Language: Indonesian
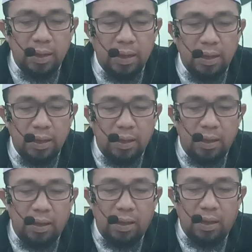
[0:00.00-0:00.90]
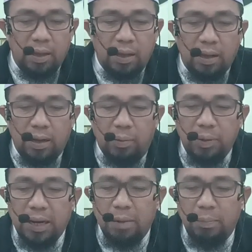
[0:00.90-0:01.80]
Ya.
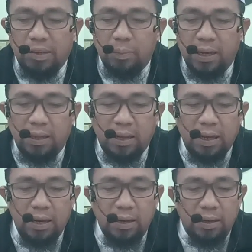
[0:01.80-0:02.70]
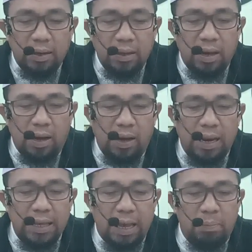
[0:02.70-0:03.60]
Kemudian iblis mengatakan, ya
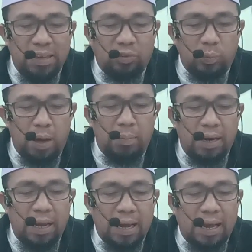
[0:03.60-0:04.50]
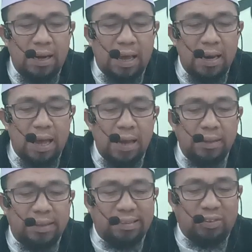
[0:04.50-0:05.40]
qala ya iblis suma manakal
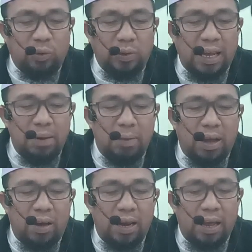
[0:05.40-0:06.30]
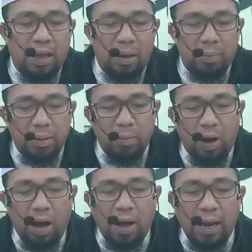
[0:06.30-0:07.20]
antas juda lima khal eh,
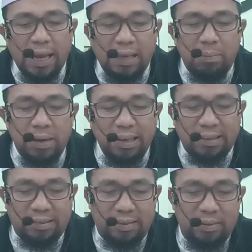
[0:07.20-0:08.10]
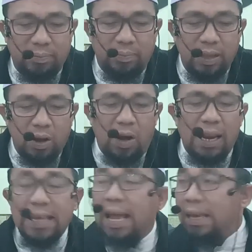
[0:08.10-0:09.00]
apa? Qala iblis.
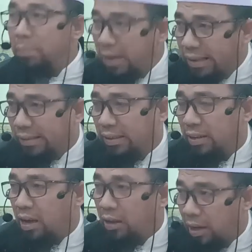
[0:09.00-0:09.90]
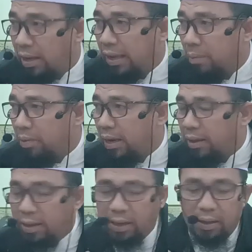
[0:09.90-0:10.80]
Qala ya iblis. Allah ya
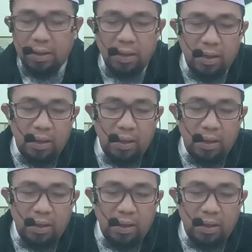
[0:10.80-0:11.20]
berkata,